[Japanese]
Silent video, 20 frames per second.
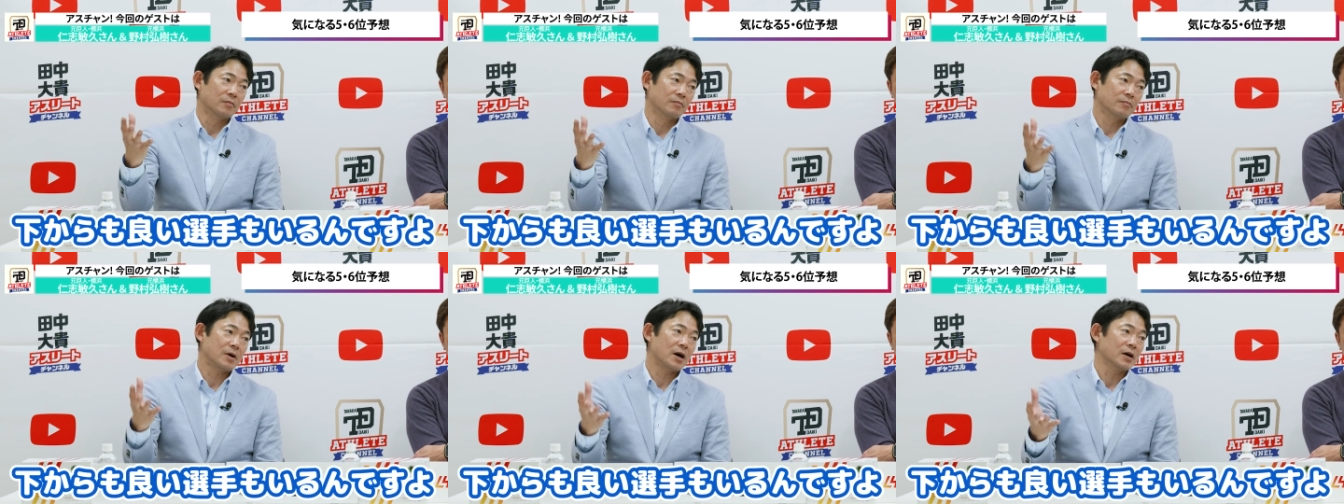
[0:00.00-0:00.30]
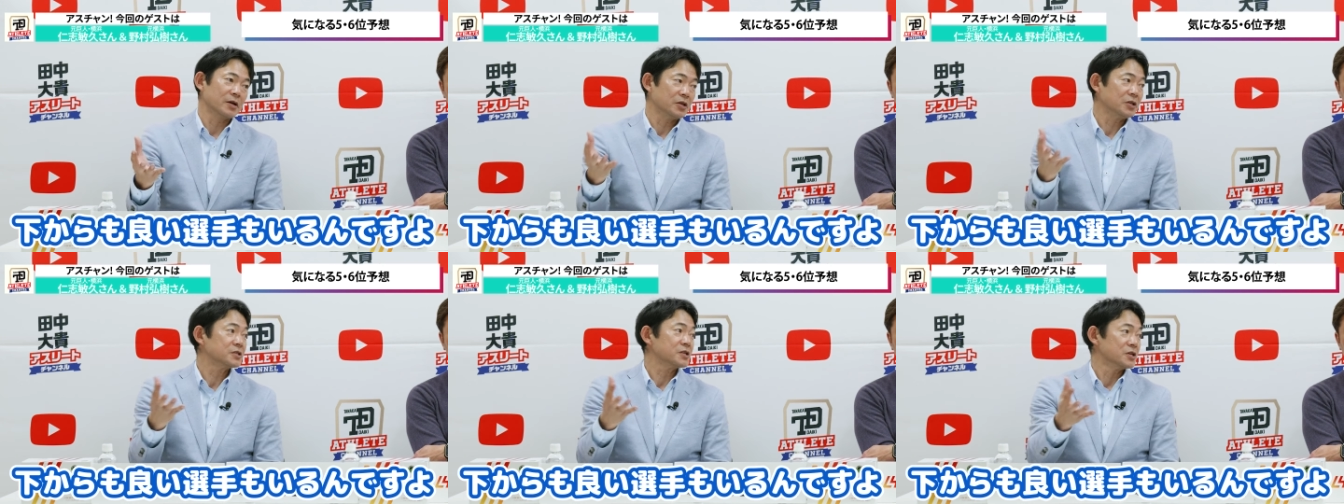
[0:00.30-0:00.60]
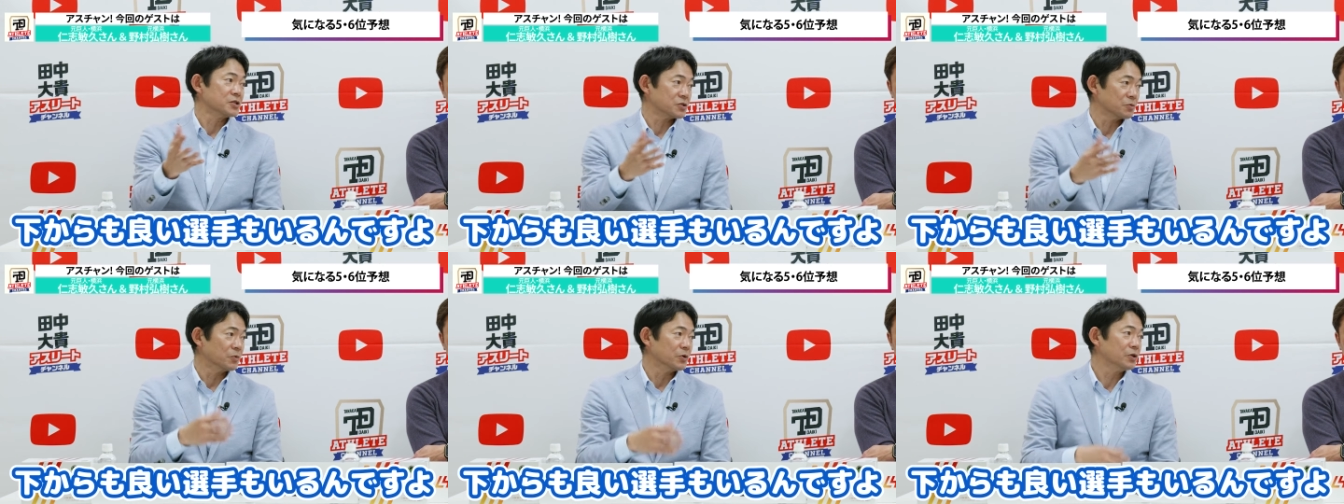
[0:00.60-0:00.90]
まあ、いい
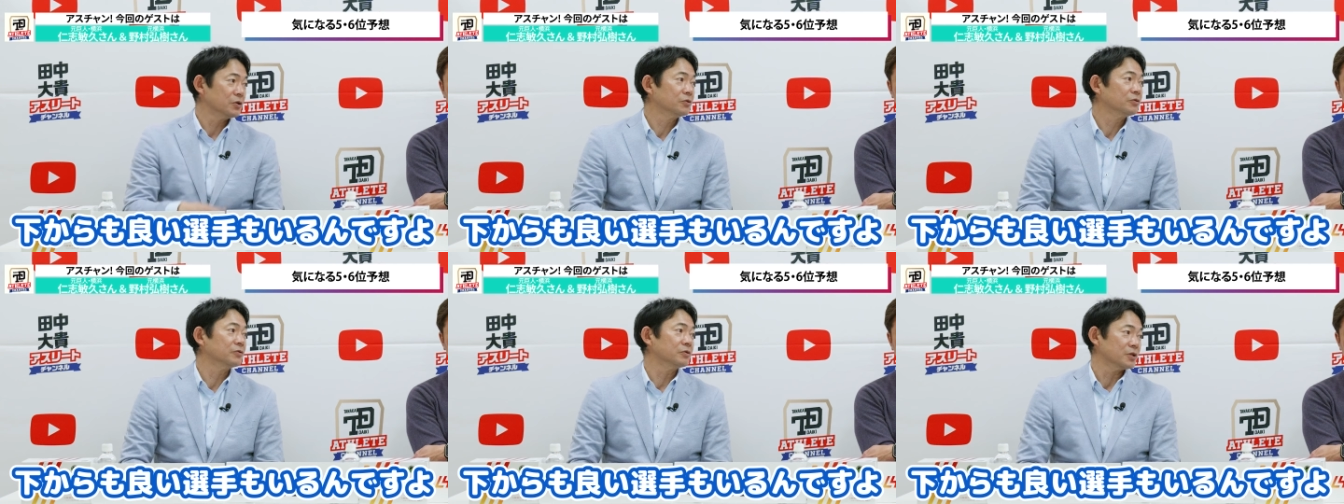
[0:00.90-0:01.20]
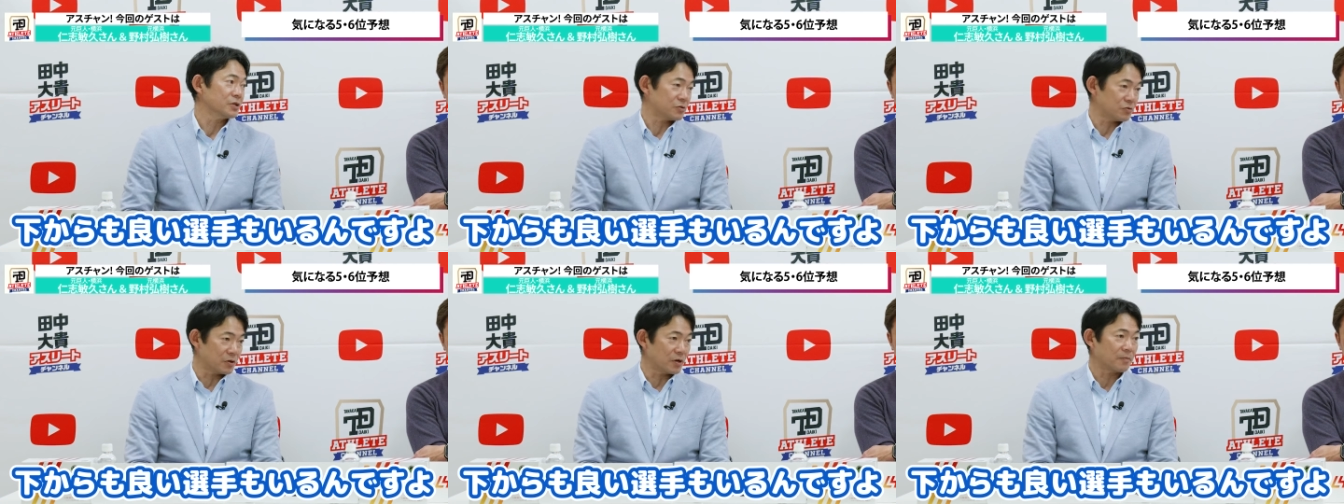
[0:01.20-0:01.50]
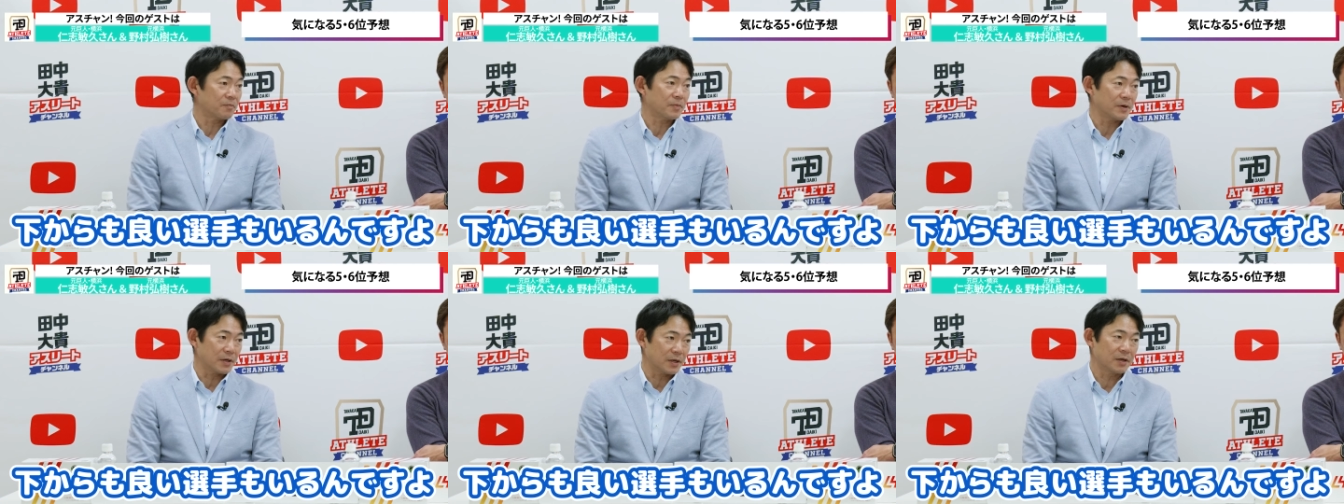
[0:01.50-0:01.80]
選手もいるんですよ、はい、
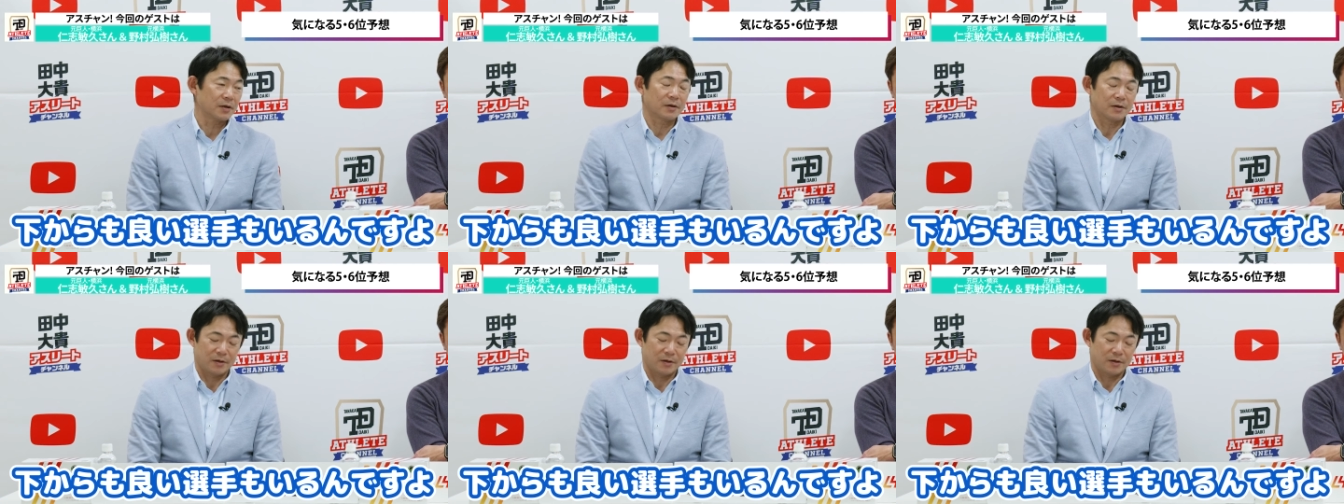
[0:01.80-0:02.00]
やっぱり